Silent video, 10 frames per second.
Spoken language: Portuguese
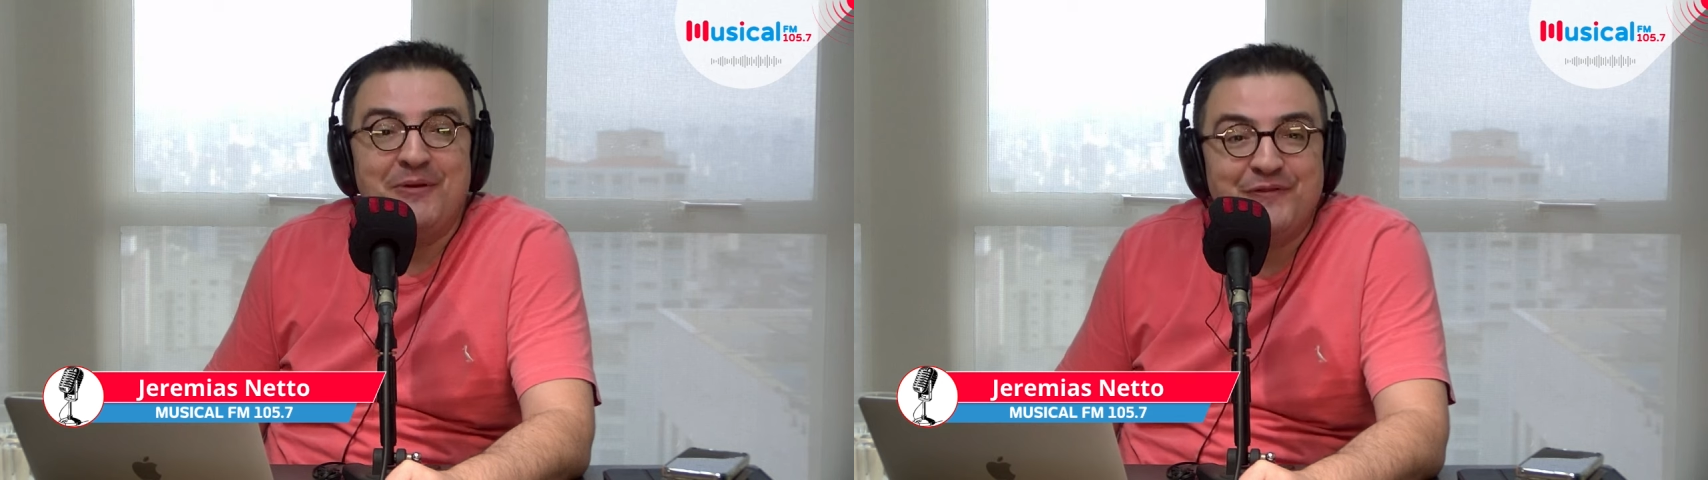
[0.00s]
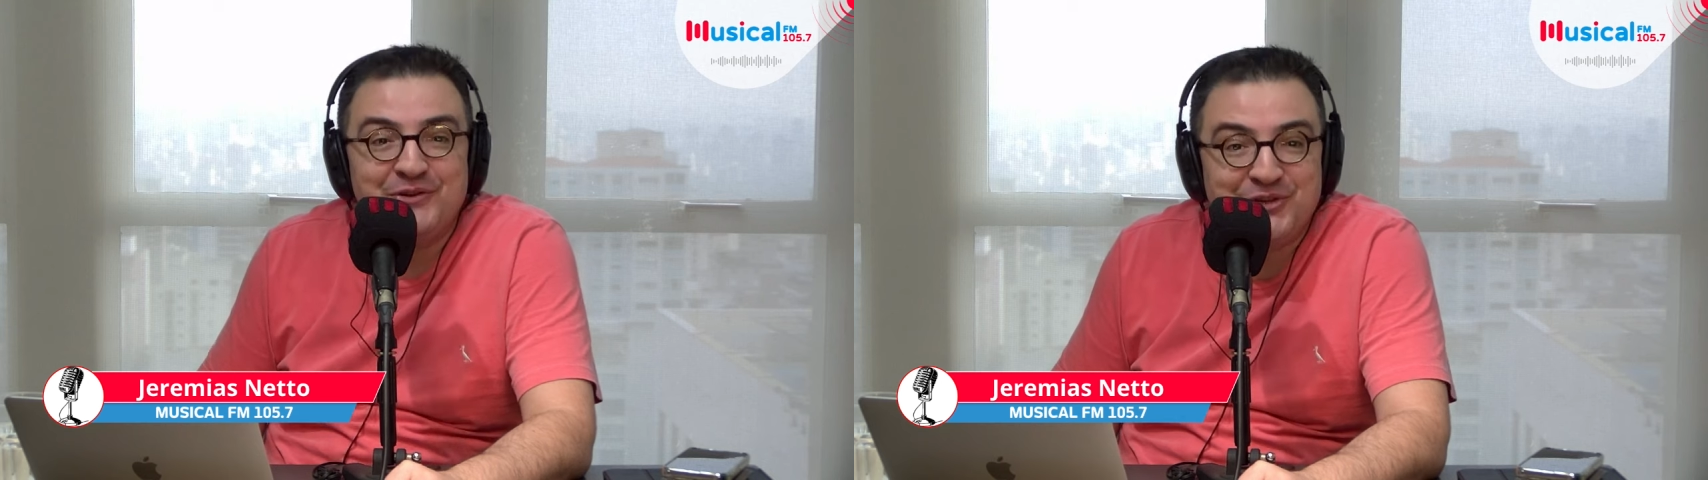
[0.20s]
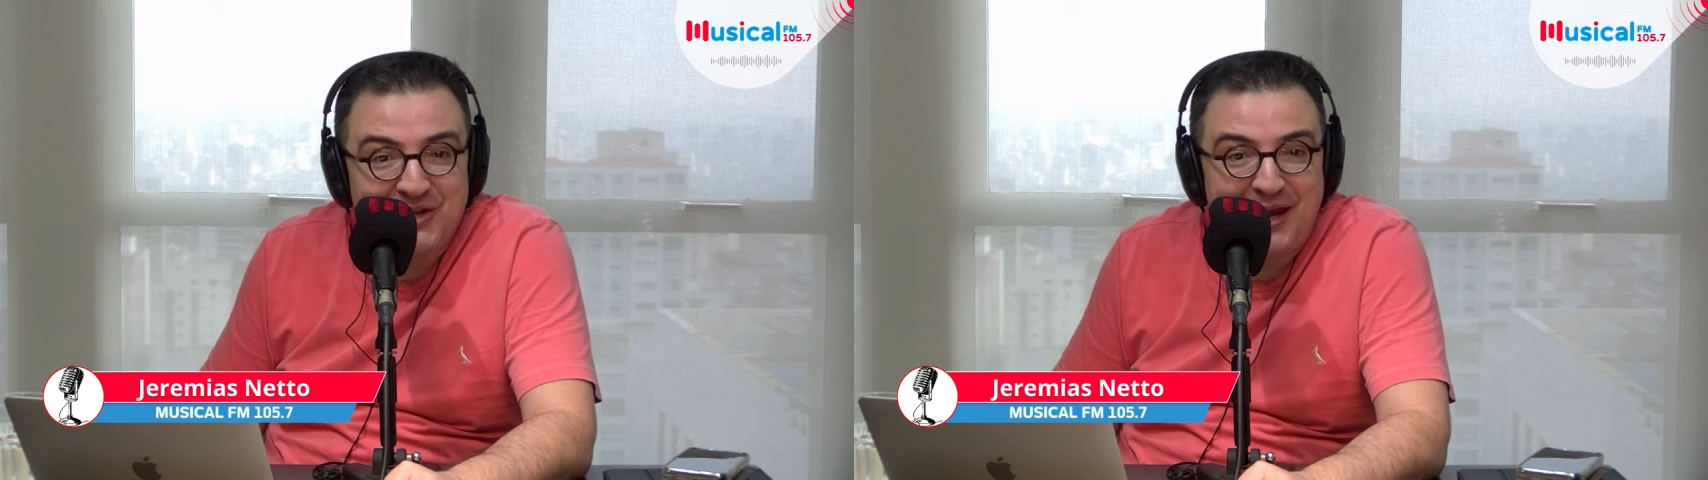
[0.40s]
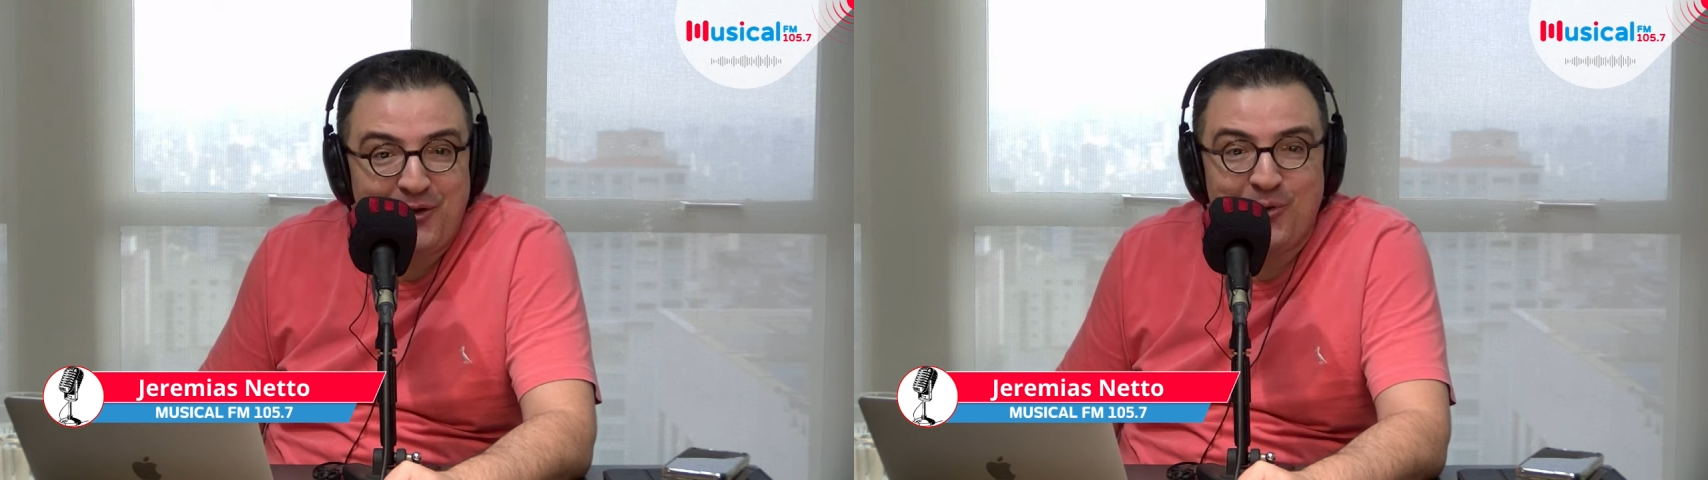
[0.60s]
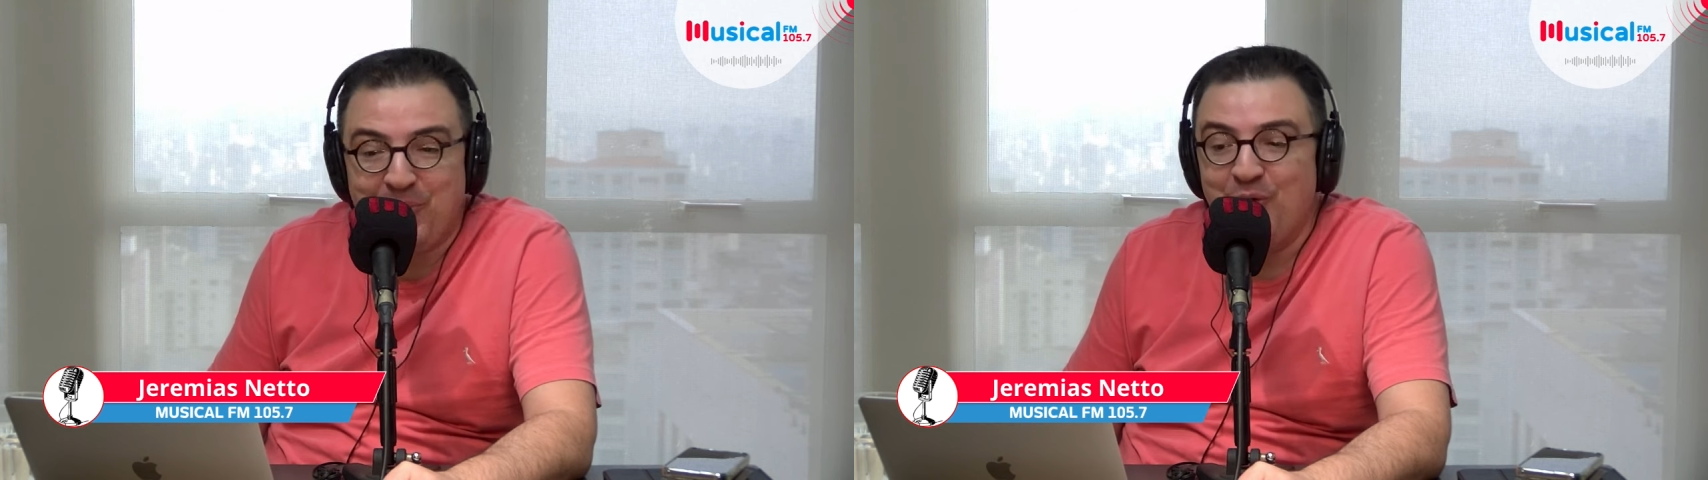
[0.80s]

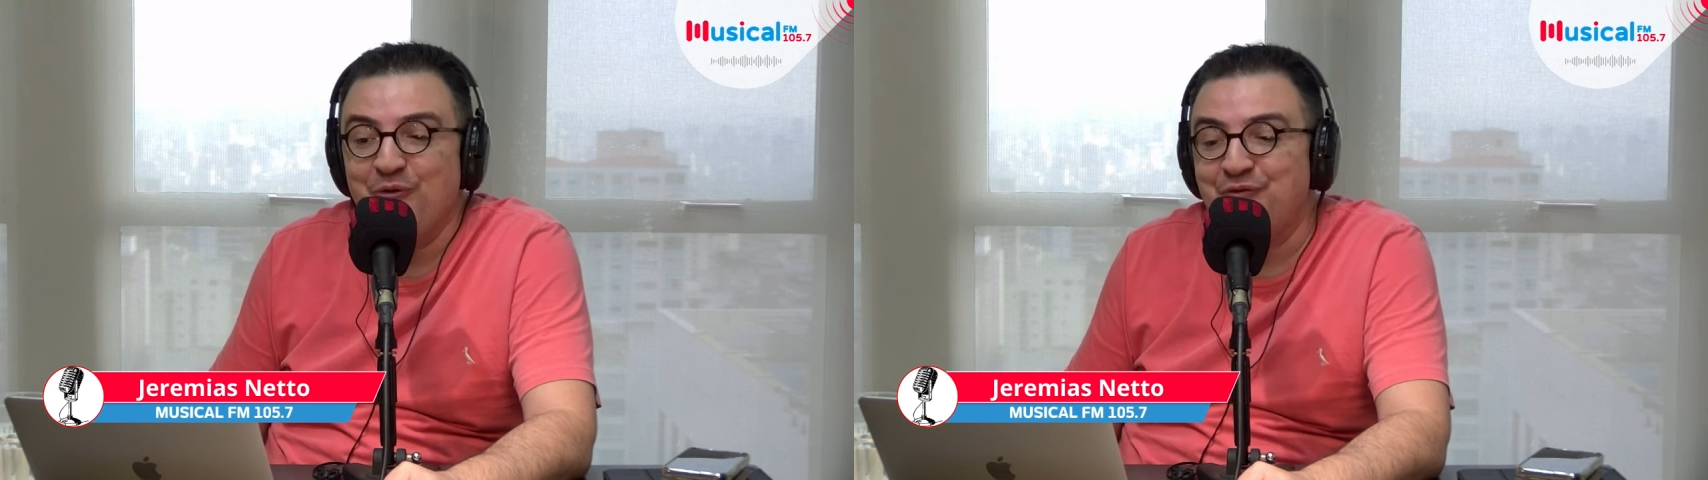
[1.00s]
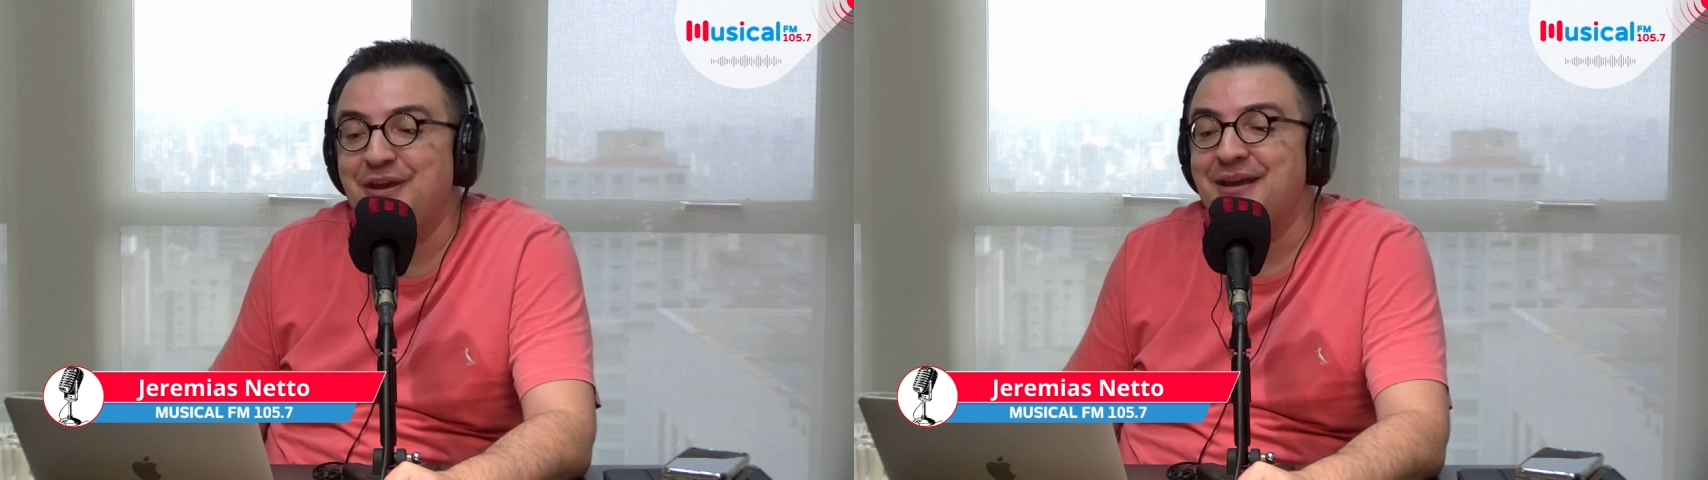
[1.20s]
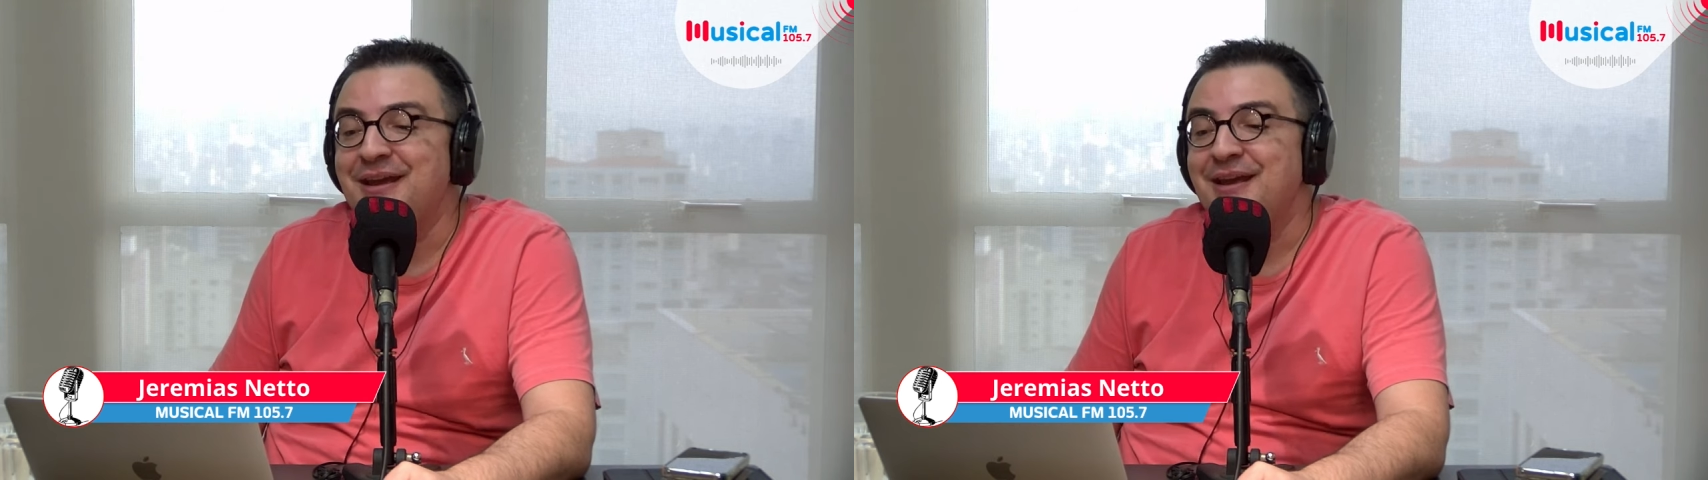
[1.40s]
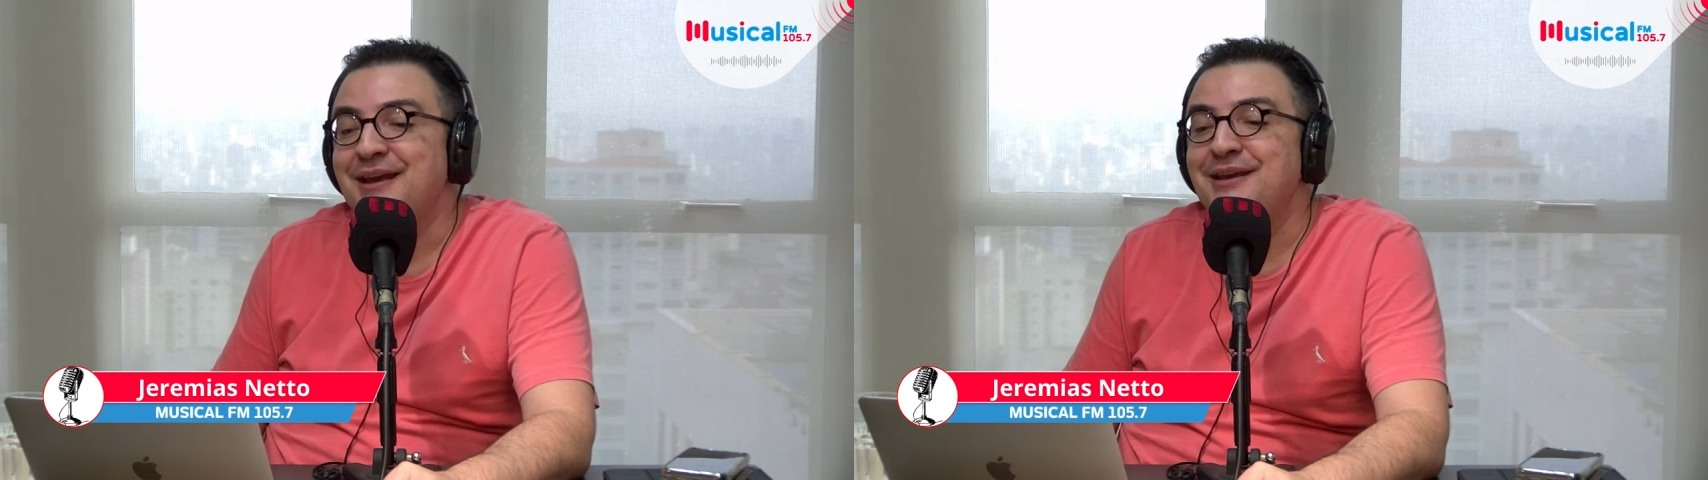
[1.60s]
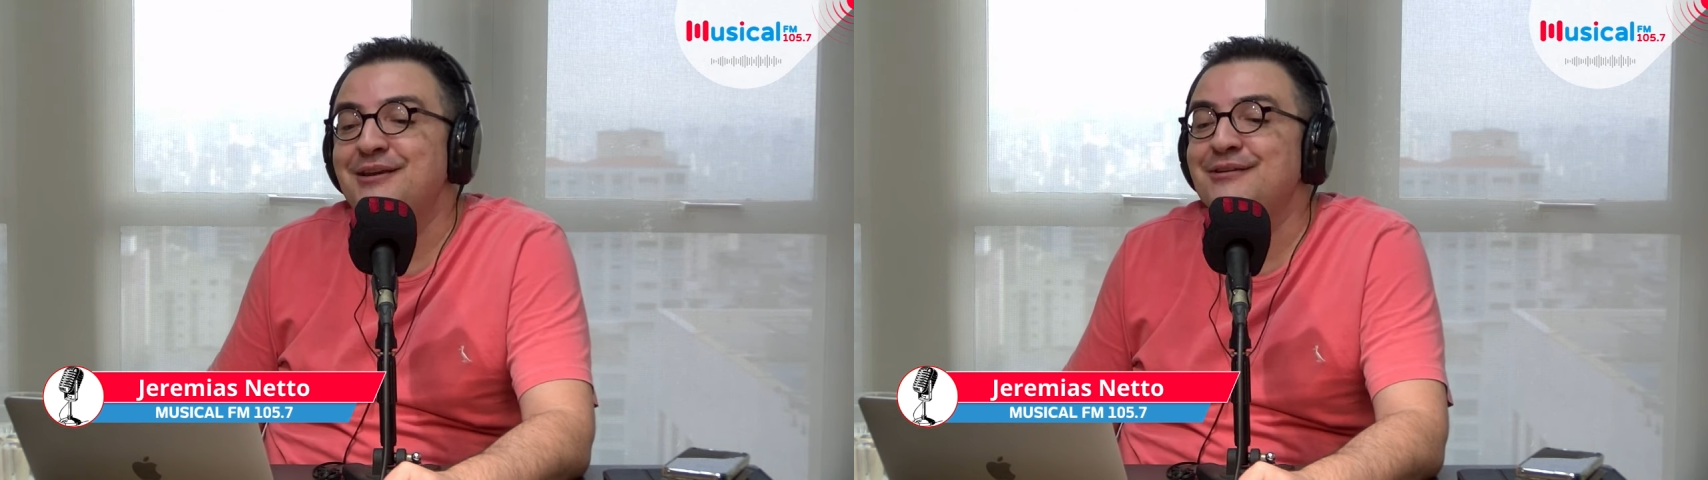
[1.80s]
evangélico para ouvir
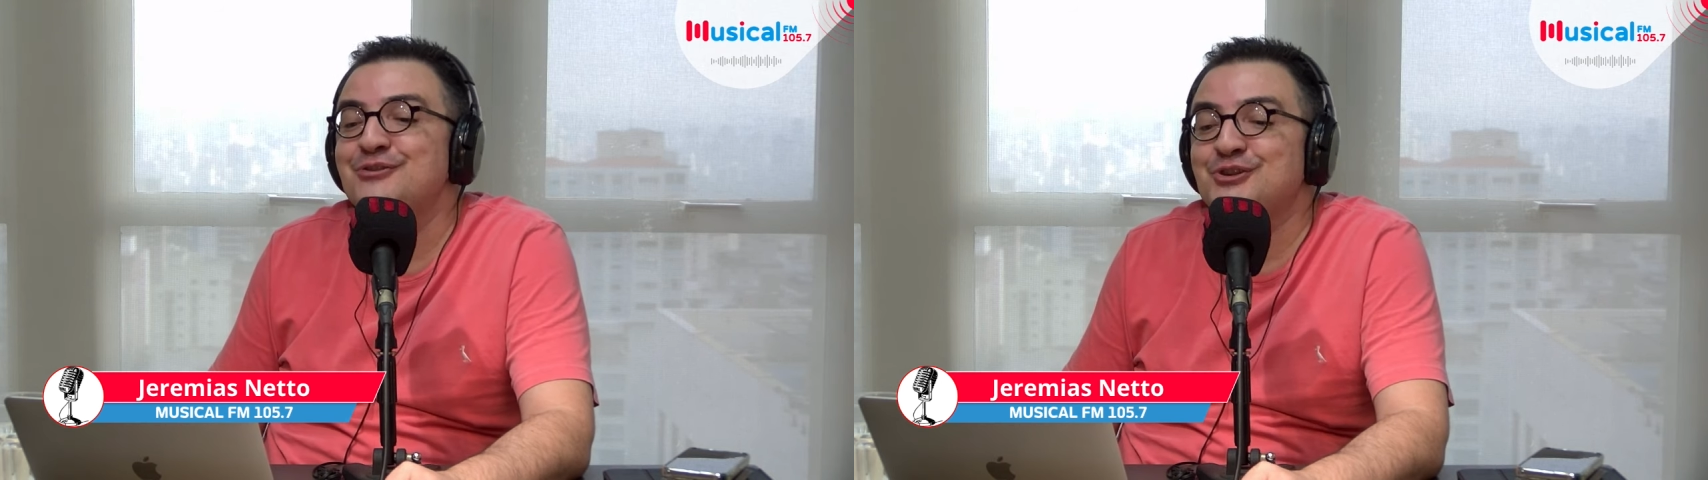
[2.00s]
e,